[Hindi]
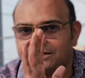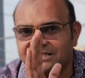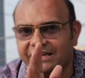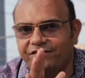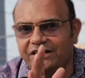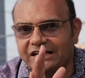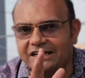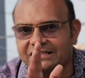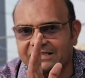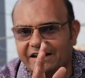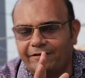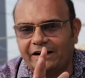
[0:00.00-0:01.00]

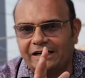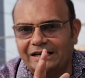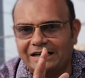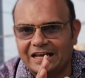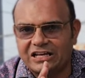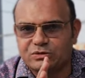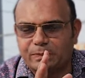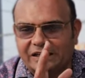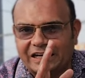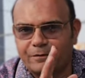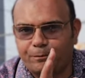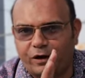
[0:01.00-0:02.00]
77 डेज़ पे
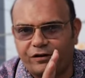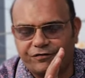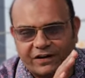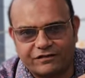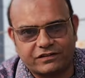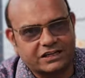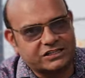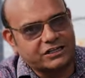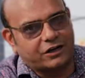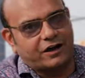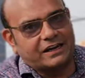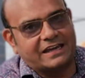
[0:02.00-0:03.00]
10.5 पॉइंट
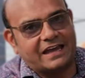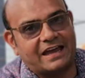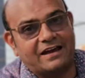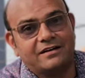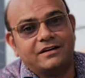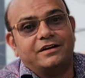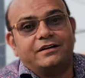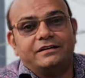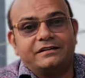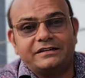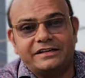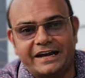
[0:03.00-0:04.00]
और ये
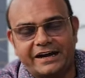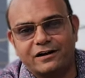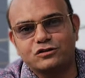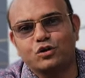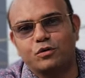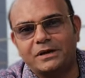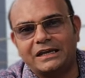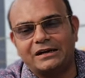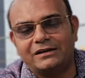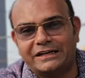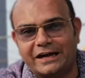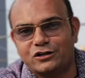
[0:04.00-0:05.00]
डेढ़ सौ
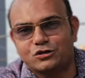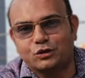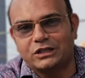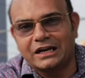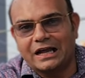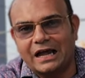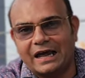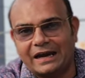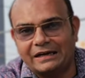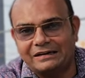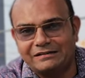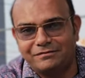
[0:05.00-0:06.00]
महीने डेढ़ सौ दिन का है
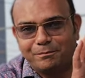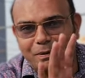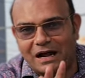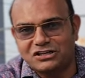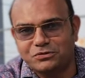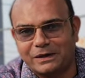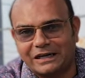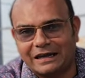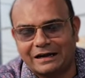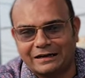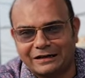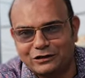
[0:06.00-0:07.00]
पाँच महीने
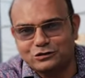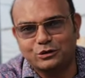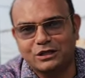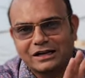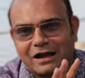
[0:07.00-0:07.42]
का डेढ़ सौ दिन